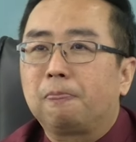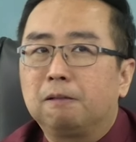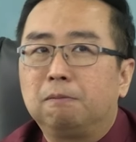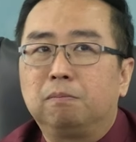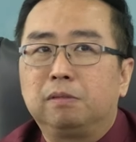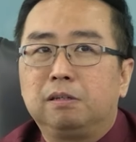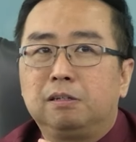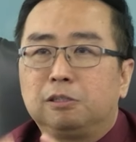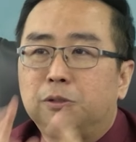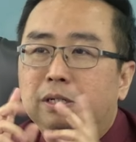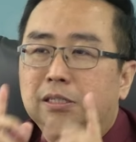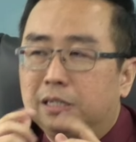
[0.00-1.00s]
嗯。
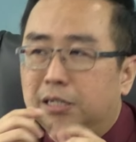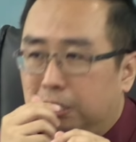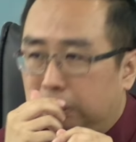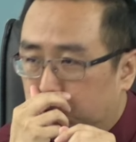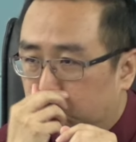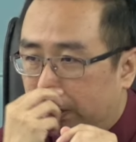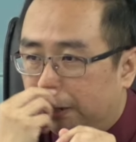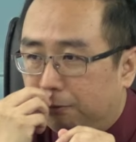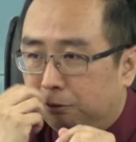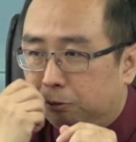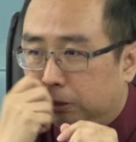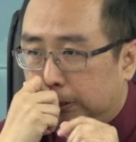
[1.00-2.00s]
所以这个主
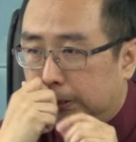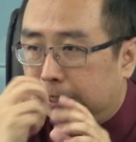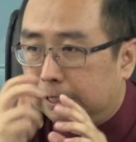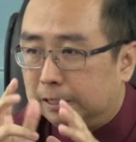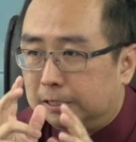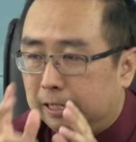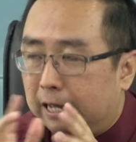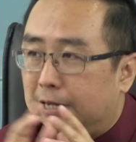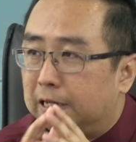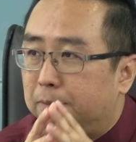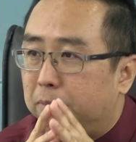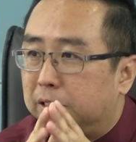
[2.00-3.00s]
要就是这这两
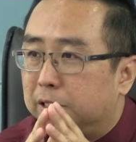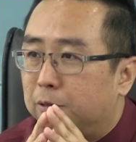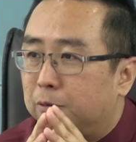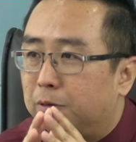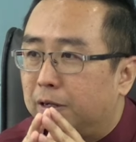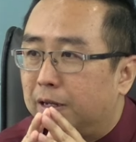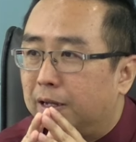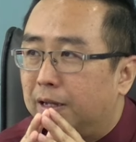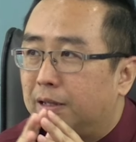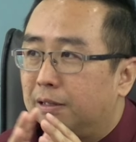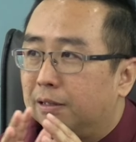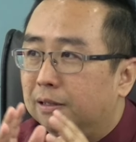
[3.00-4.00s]
个比较啊
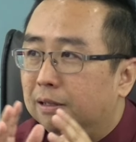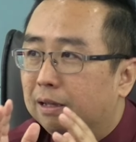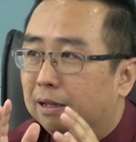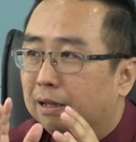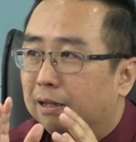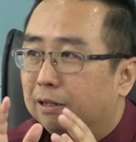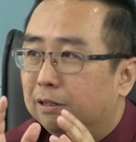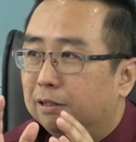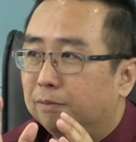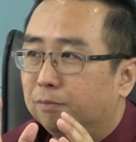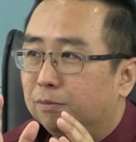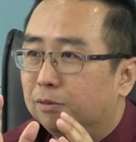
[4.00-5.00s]
啊
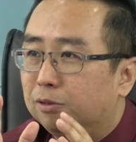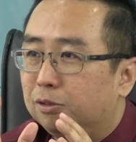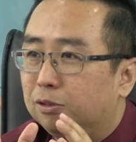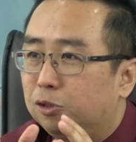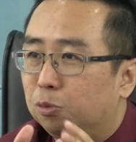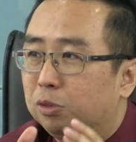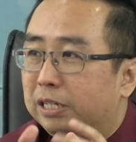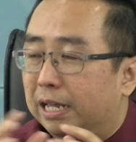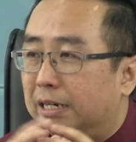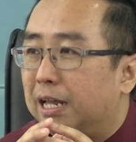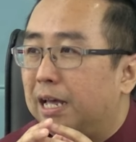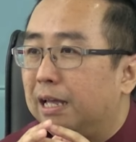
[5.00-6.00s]
重
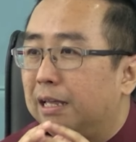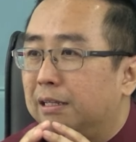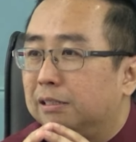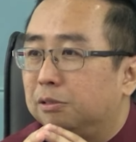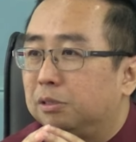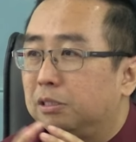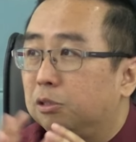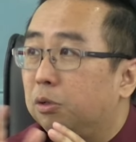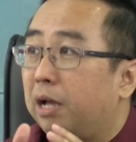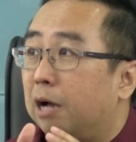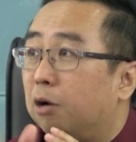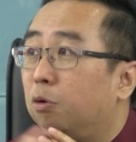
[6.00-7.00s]
点的啦，就是
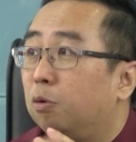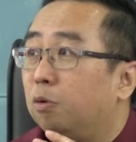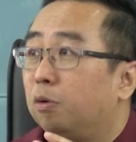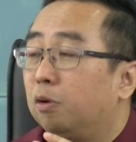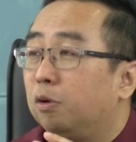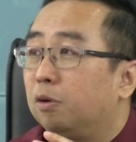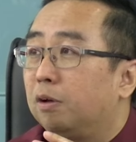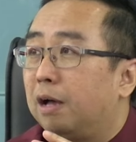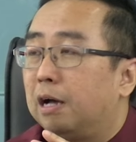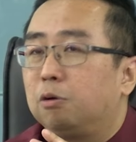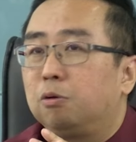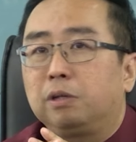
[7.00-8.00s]
对航空
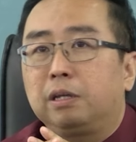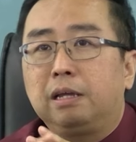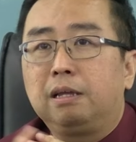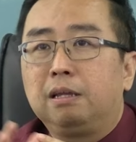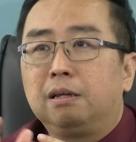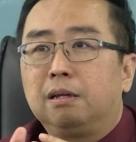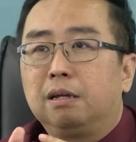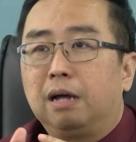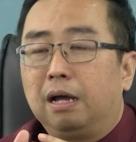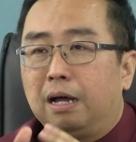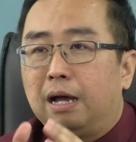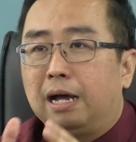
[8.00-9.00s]
航空业
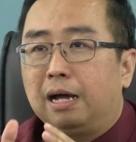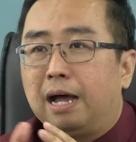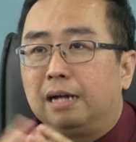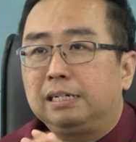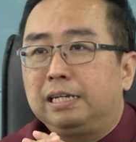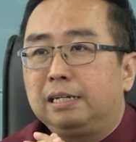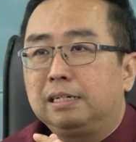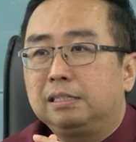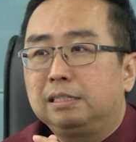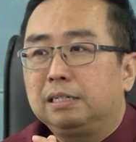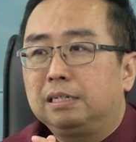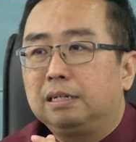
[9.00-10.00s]
啊航航天的
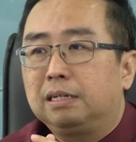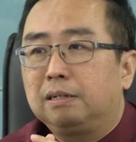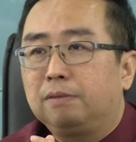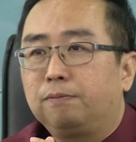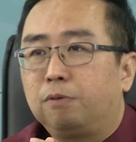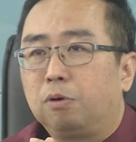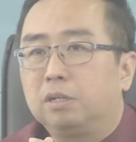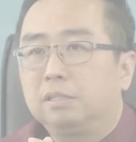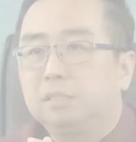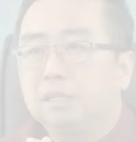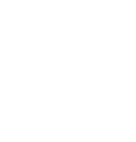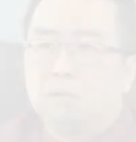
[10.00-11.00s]
这个
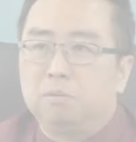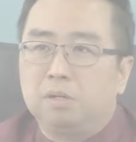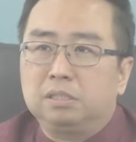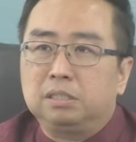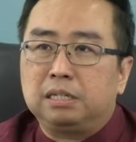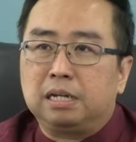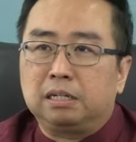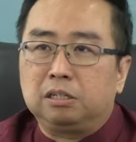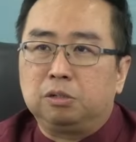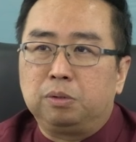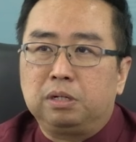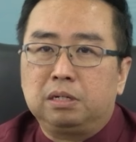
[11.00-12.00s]
focus。我是想
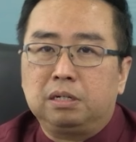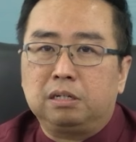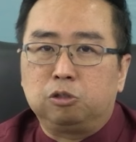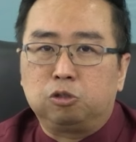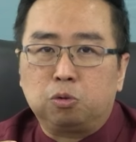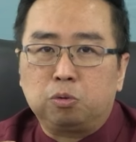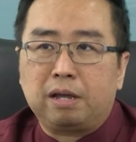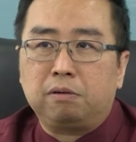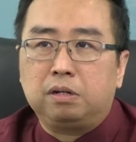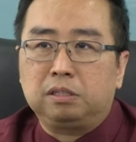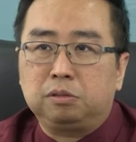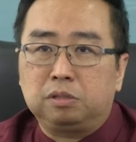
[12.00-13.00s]
有一个很重要
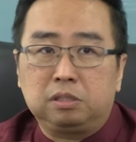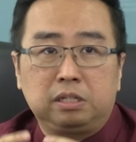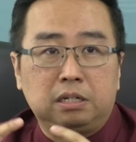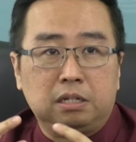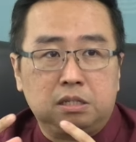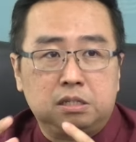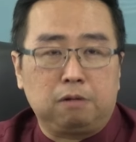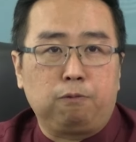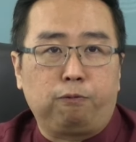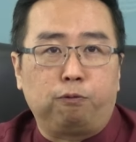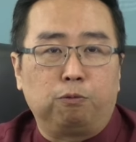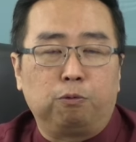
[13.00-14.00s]
的，就是这个
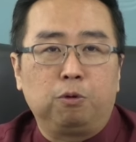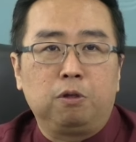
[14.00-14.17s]
政府。